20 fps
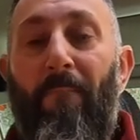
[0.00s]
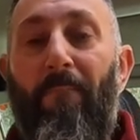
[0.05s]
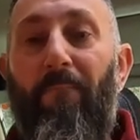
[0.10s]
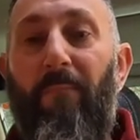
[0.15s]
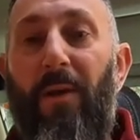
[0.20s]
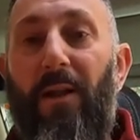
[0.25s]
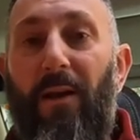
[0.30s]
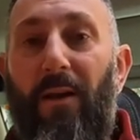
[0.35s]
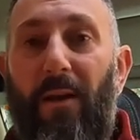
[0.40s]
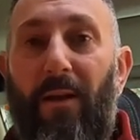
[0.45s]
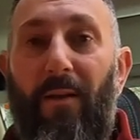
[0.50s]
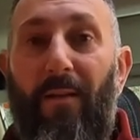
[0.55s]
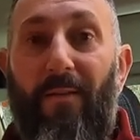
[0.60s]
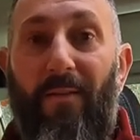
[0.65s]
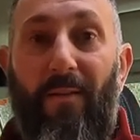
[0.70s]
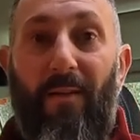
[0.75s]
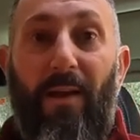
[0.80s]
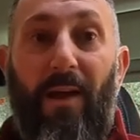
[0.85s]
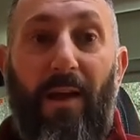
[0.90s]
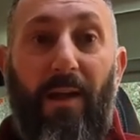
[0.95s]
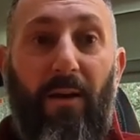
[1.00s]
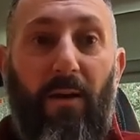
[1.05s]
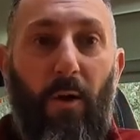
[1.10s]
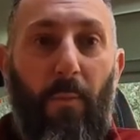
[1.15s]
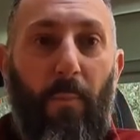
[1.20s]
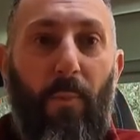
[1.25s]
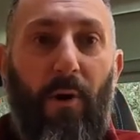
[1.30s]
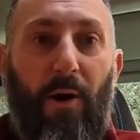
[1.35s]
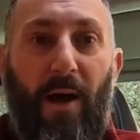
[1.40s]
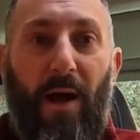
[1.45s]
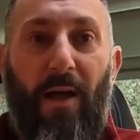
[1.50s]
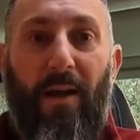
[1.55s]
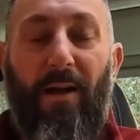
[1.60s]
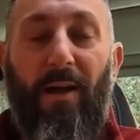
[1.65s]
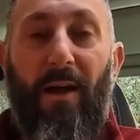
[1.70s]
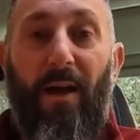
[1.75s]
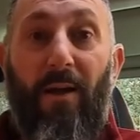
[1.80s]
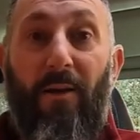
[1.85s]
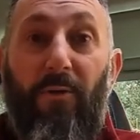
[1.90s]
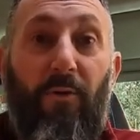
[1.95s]
Mentre se è troppo
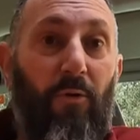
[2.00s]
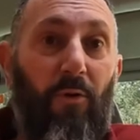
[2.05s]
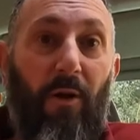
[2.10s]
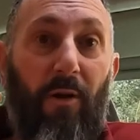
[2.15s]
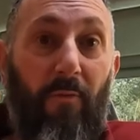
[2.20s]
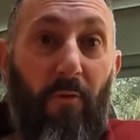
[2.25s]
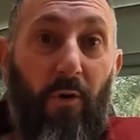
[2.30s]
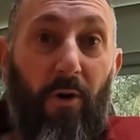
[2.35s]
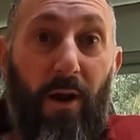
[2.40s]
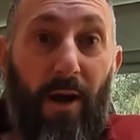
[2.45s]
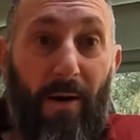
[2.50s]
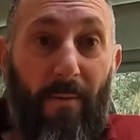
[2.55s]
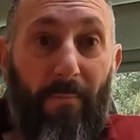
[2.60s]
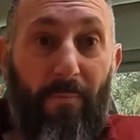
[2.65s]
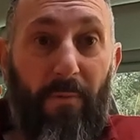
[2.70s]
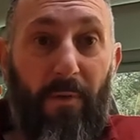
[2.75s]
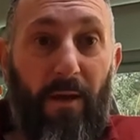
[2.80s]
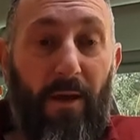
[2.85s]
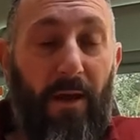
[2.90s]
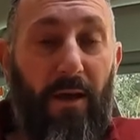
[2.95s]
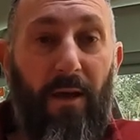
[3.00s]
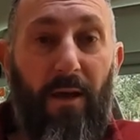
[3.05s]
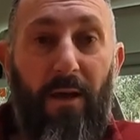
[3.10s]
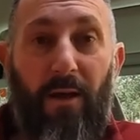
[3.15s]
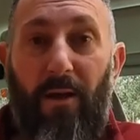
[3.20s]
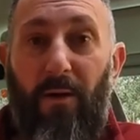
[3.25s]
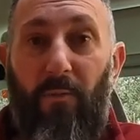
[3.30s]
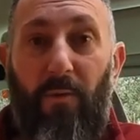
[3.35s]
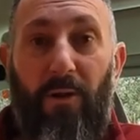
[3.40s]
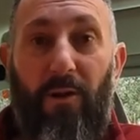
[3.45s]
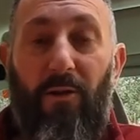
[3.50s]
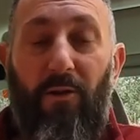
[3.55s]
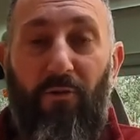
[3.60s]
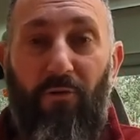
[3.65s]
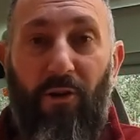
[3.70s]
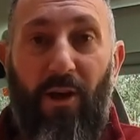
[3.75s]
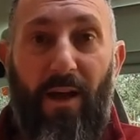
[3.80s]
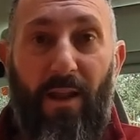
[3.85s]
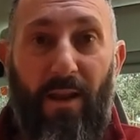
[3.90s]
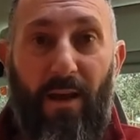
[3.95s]
carica, non lavora e quindi
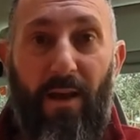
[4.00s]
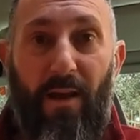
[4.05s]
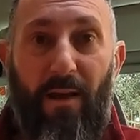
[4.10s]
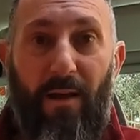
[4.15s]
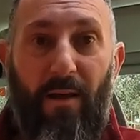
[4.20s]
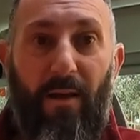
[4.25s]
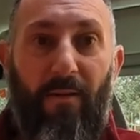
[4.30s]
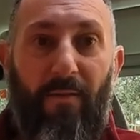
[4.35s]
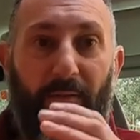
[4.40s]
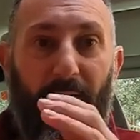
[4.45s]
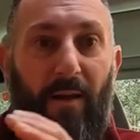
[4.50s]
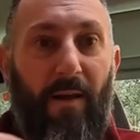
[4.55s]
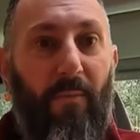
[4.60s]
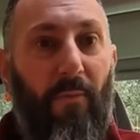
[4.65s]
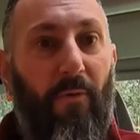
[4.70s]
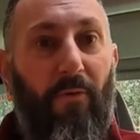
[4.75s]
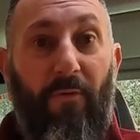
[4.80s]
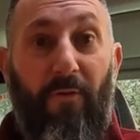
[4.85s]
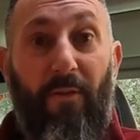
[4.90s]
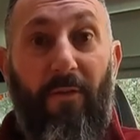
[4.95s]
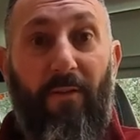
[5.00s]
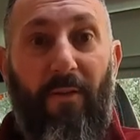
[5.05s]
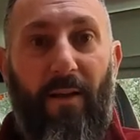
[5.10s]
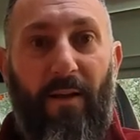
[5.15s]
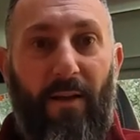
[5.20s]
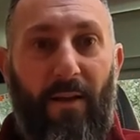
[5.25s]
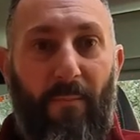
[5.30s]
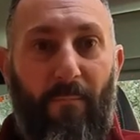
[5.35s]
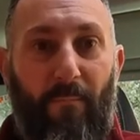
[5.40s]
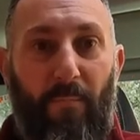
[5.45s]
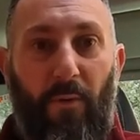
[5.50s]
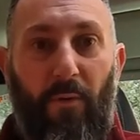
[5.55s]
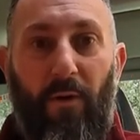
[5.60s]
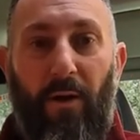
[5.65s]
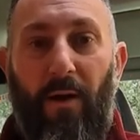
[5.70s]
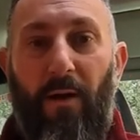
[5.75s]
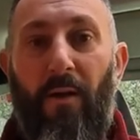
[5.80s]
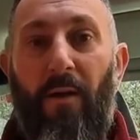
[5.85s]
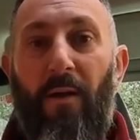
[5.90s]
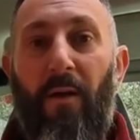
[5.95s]
cede e saremo fissi a
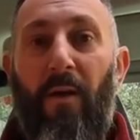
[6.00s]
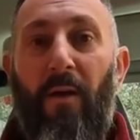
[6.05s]
tampone.